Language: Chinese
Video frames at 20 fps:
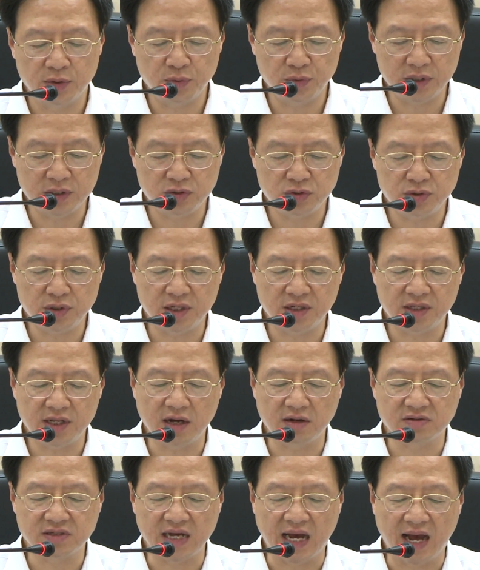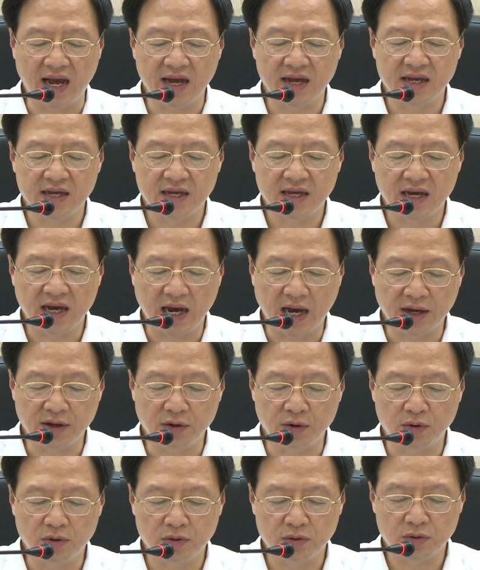问卷调查，还
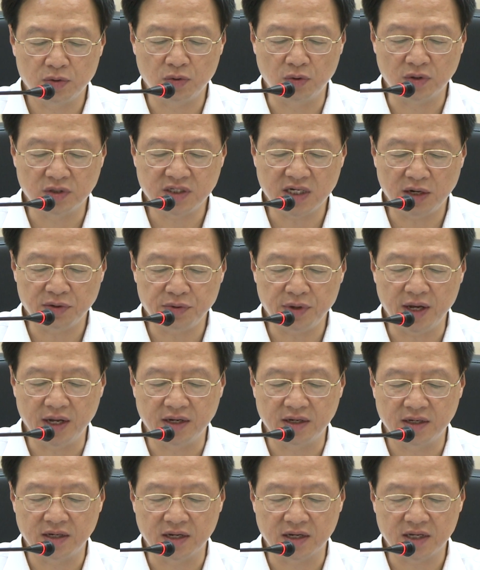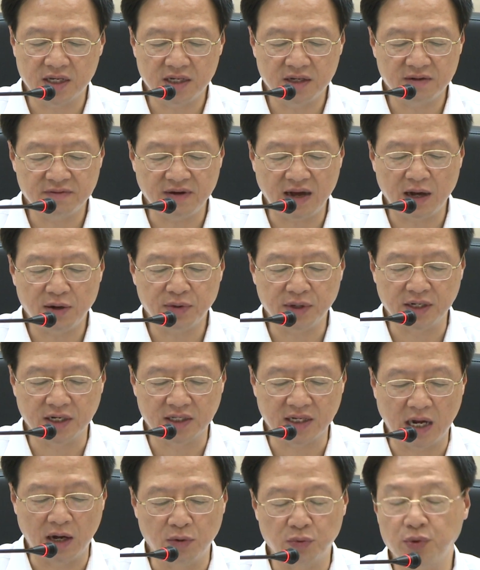有国教院的课发会的
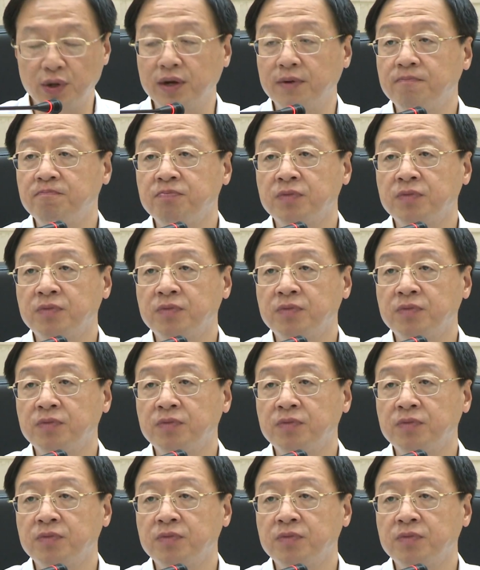讨论。